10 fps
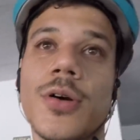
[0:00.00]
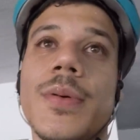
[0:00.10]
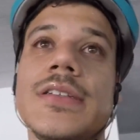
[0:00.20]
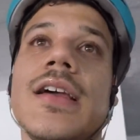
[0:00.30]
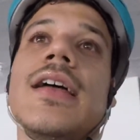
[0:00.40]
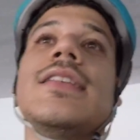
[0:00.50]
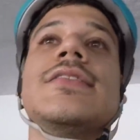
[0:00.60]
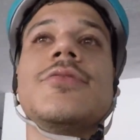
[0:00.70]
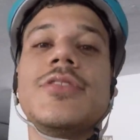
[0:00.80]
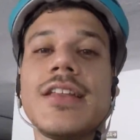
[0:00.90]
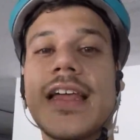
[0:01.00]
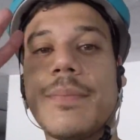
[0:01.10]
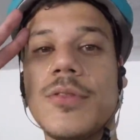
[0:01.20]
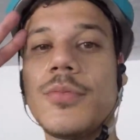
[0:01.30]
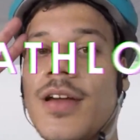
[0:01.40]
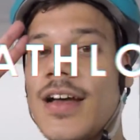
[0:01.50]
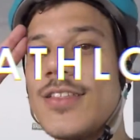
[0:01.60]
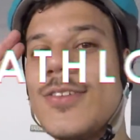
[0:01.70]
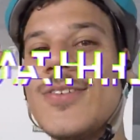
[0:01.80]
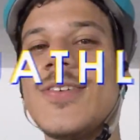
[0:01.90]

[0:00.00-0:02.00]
rapaziada. Segunda etapa do Beato.